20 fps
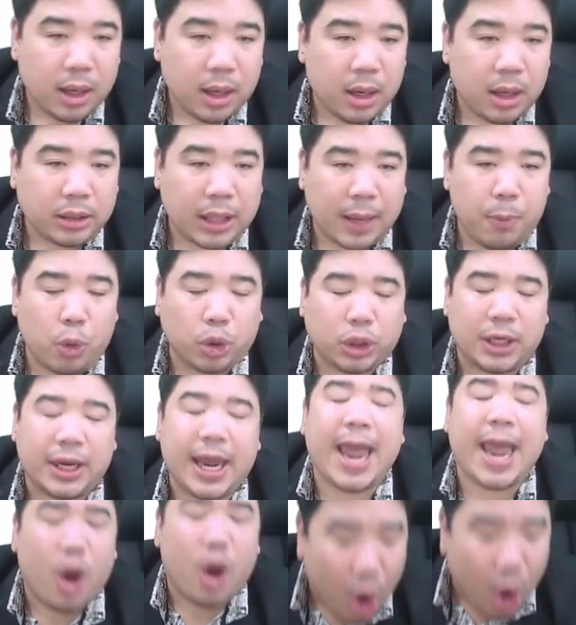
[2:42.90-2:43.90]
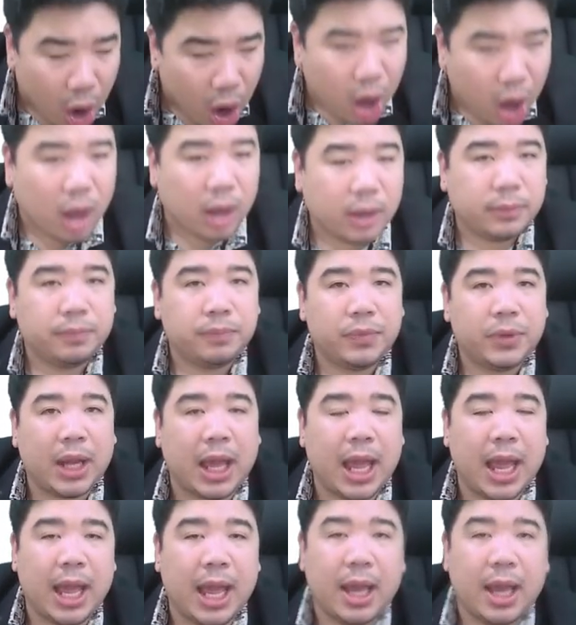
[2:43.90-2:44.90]
ถ้าพูดถึงแอลกอฮอล์นะ
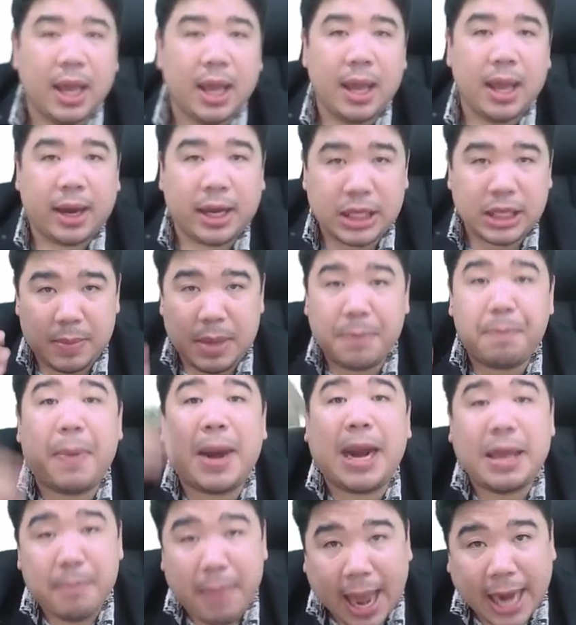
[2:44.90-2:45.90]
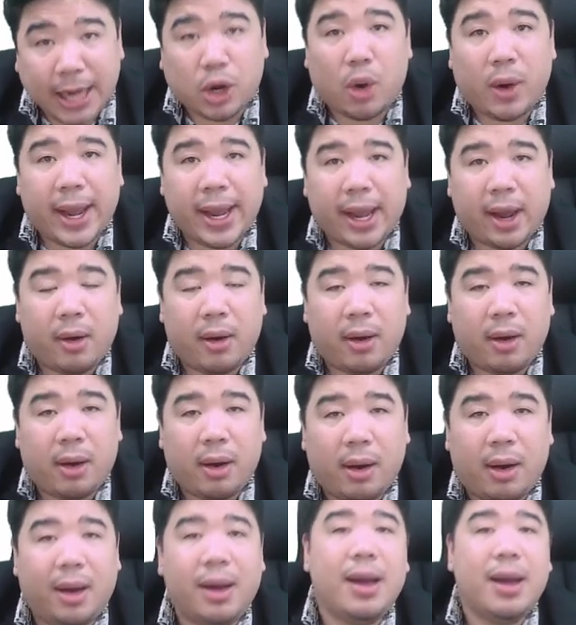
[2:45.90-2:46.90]
ฮะก็จะมีปริมาณของแอลกอฮอ
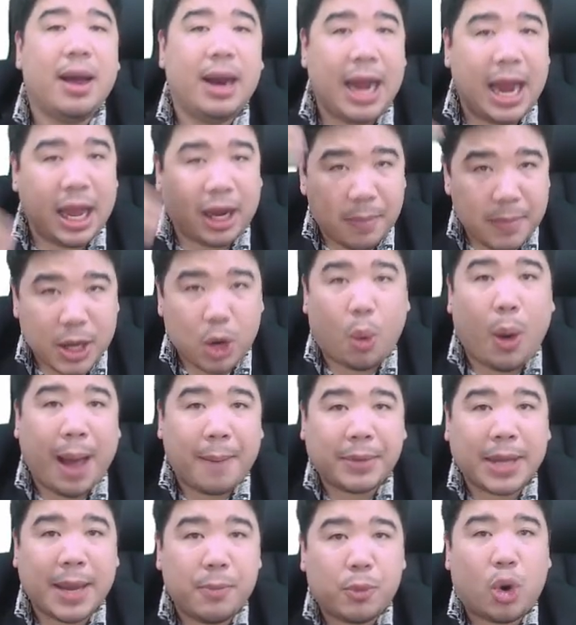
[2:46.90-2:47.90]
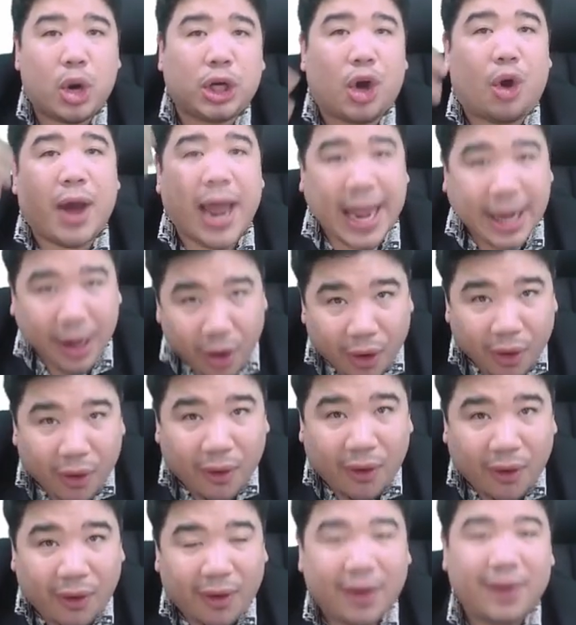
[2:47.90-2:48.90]
ล์แล้วก็มีความเข้มข้นของแอลกอฮอ
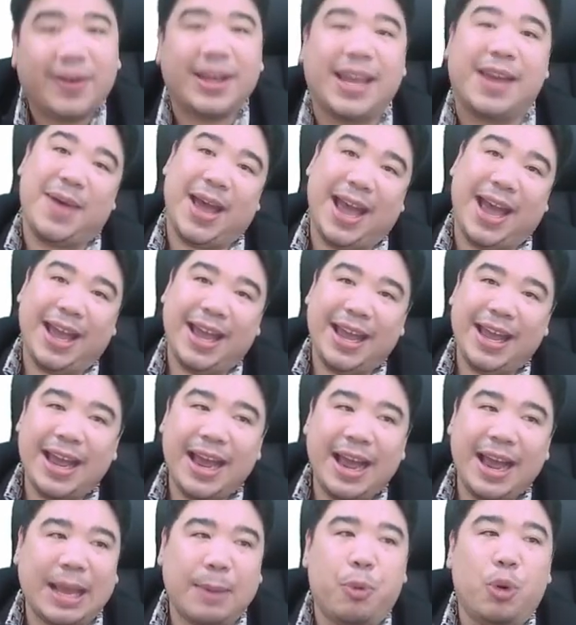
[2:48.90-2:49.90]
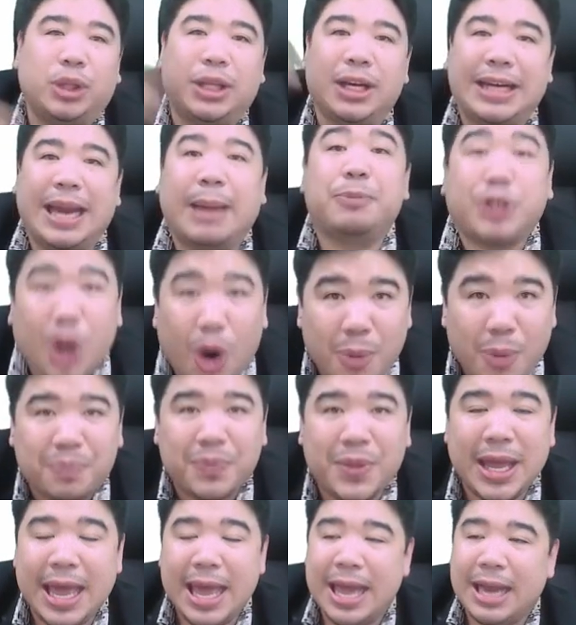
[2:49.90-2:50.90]
ล์โอเคไหมถ้าพูดถึงน้ำส้ม
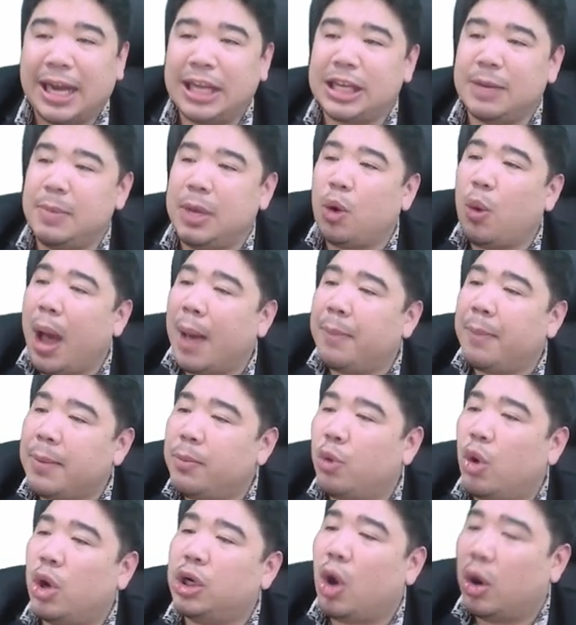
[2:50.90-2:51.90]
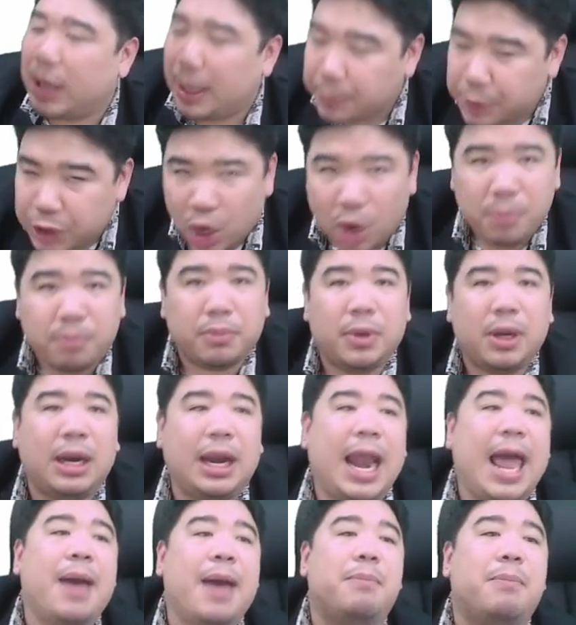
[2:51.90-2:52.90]
ก็จะมีความเข้มข้นของน้ำส้ม
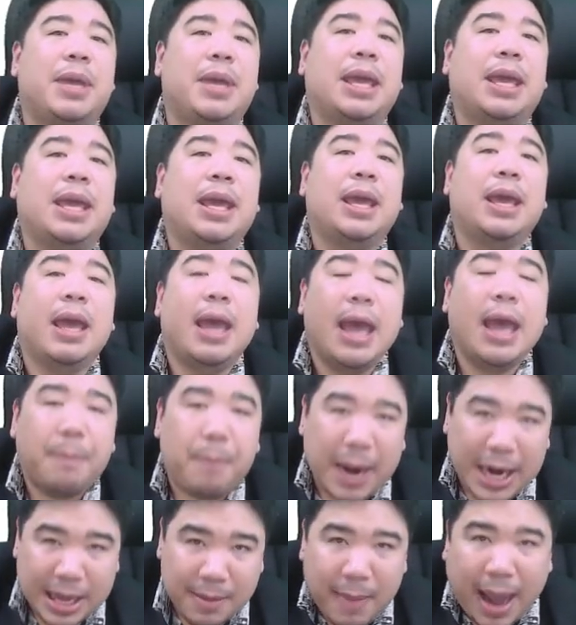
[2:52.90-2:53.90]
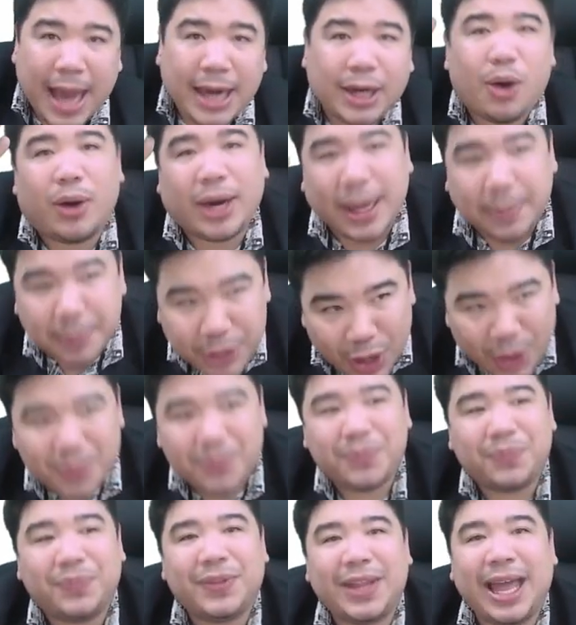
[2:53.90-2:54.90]
และมีปริมาณของน้ำส้ม
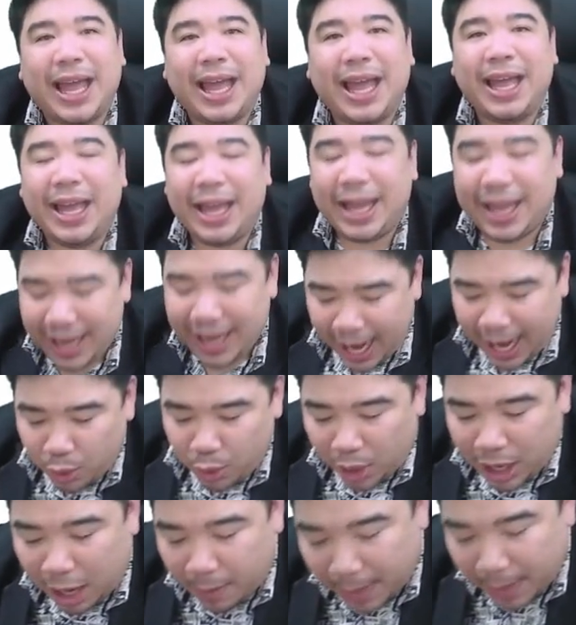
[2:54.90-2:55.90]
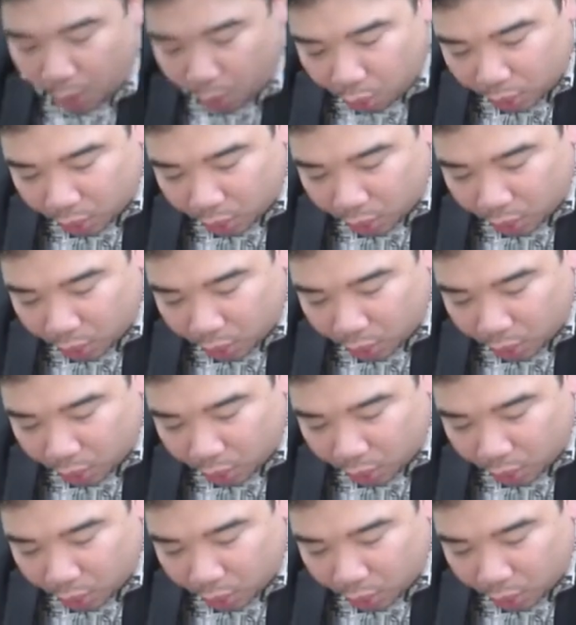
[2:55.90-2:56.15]
นะฮะให้ทุกคนเอามาคูณ